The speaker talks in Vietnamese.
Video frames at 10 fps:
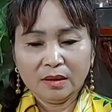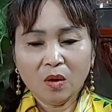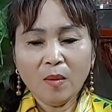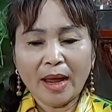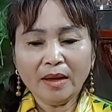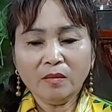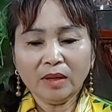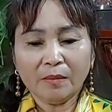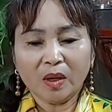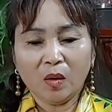Cô bảy
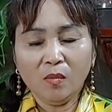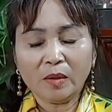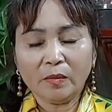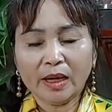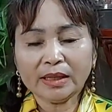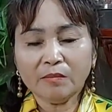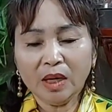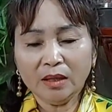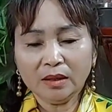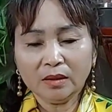cũng nằm ngủ mà qua tâm
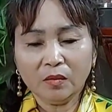linh,